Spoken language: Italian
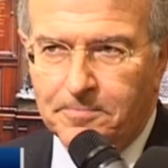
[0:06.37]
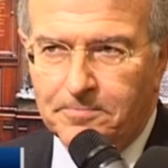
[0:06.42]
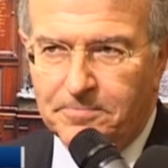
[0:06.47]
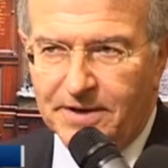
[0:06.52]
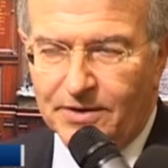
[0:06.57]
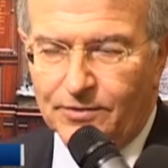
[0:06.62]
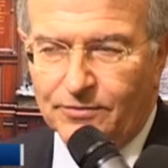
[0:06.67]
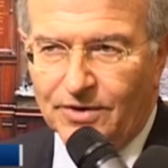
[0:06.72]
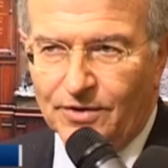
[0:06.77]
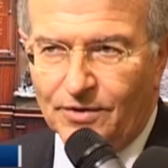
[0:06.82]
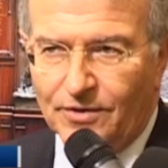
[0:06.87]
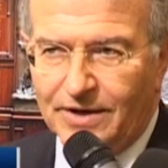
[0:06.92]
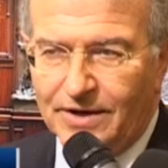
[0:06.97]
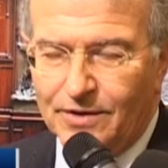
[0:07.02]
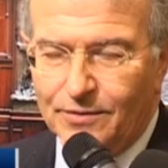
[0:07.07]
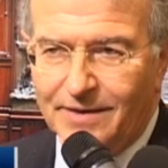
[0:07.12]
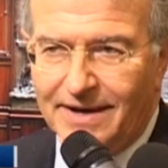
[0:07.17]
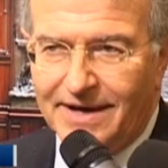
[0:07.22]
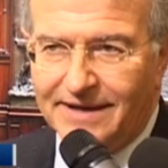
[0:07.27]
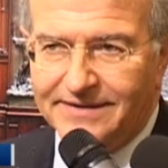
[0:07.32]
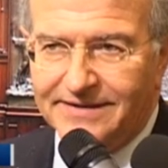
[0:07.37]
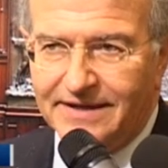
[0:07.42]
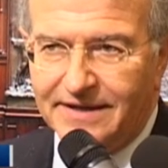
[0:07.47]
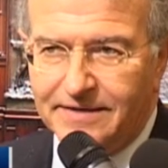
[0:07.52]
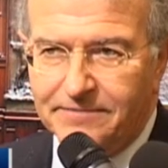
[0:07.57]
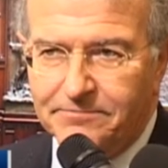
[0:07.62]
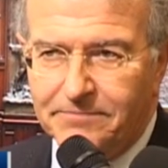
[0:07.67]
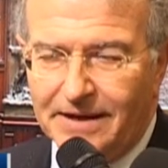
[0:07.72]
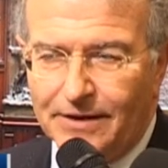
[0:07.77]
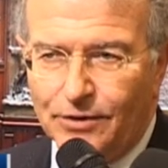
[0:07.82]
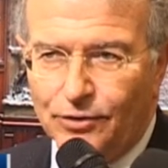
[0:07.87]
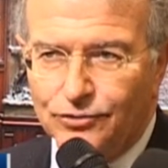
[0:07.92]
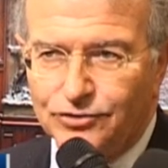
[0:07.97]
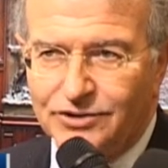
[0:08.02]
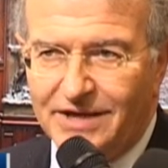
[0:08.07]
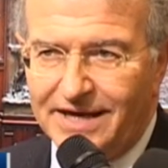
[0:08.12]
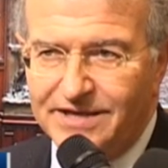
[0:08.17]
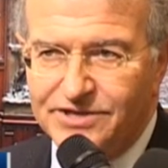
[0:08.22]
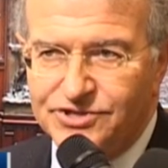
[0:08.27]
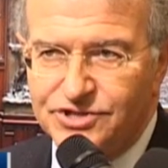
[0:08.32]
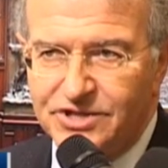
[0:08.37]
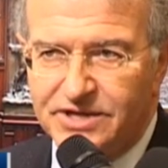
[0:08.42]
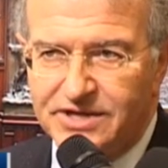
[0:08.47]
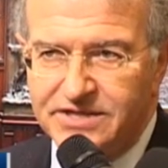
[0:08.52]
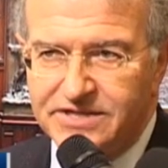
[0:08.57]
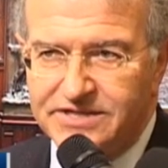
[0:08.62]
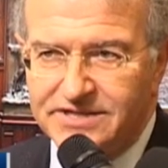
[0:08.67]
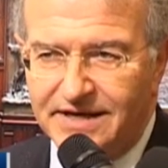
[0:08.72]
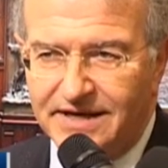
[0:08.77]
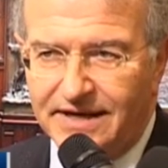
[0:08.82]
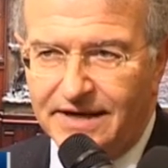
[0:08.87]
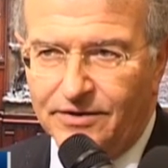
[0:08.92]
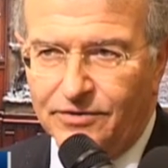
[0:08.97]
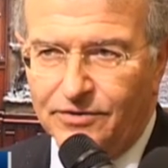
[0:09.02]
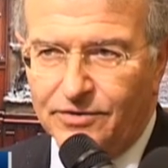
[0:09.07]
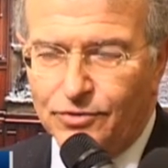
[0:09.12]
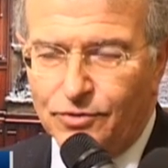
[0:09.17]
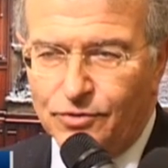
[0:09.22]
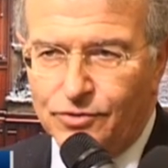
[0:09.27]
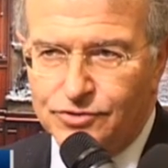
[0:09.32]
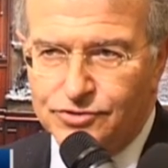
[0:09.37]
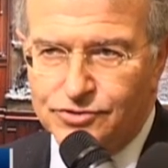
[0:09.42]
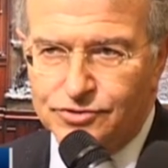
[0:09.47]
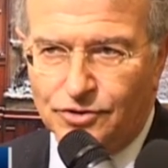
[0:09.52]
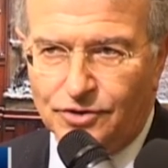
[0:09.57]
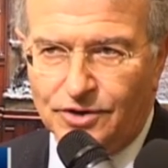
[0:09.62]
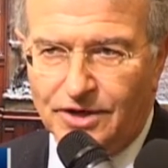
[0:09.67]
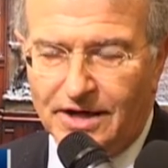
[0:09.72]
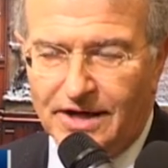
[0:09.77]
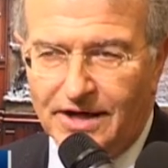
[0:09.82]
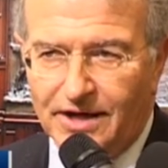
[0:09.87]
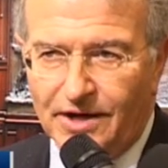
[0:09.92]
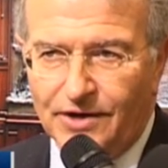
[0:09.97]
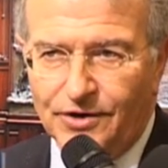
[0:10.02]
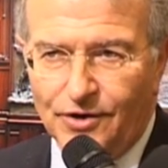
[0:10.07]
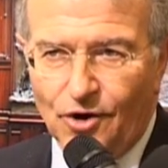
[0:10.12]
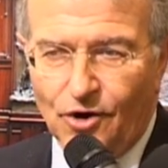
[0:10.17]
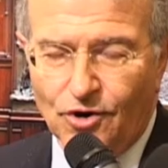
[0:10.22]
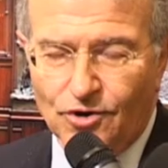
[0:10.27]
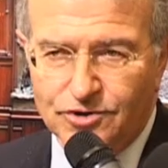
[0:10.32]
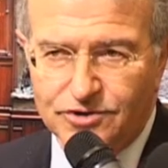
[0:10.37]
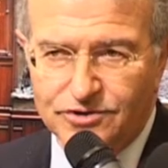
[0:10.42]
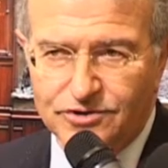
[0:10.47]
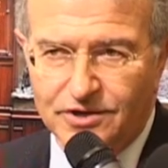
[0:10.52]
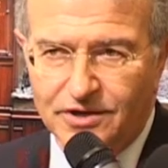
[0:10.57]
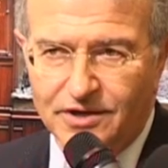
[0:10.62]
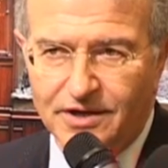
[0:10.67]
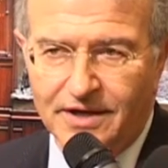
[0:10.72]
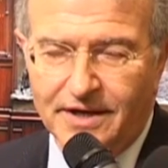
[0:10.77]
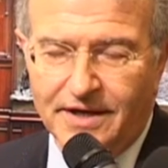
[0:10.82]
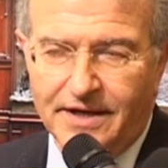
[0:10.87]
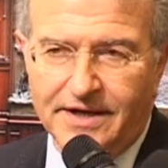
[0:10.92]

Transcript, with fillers: per quello che riguarda i ballottaggi che saranno in corso nel nord